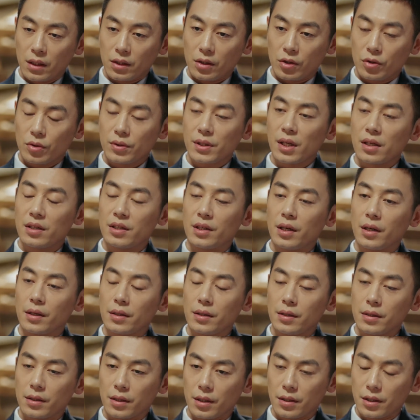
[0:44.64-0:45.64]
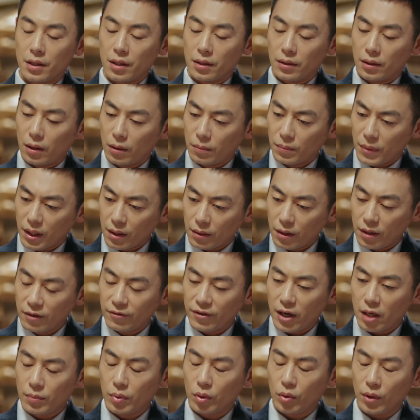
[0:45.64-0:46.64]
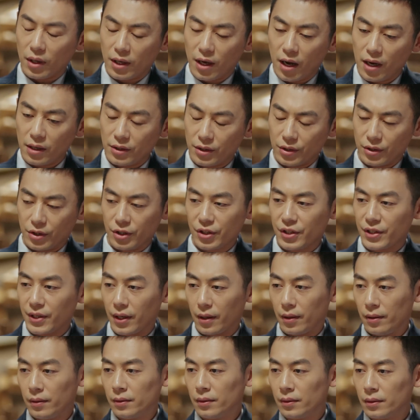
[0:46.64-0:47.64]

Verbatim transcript: 你就再忍一忍，忍到明天发布会开始之前。